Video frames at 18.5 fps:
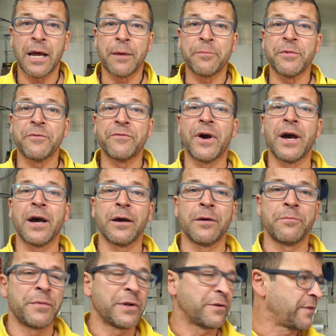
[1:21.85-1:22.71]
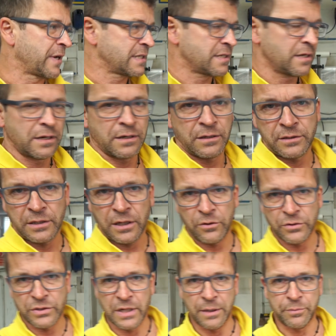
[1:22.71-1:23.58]
haben den Wagen mit Wasser
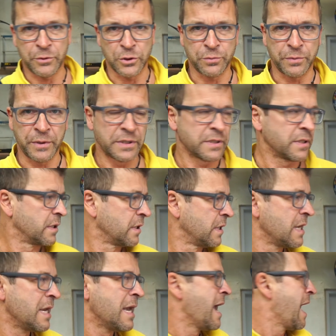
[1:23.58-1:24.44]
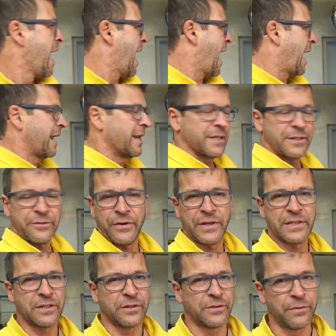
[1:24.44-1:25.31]
draußen abgespritzt. Alles,
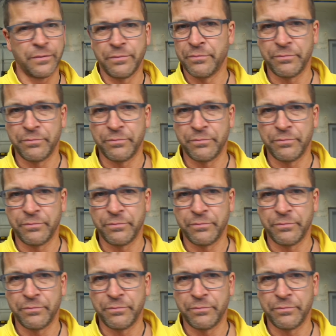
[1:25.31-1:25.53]
weiß ich.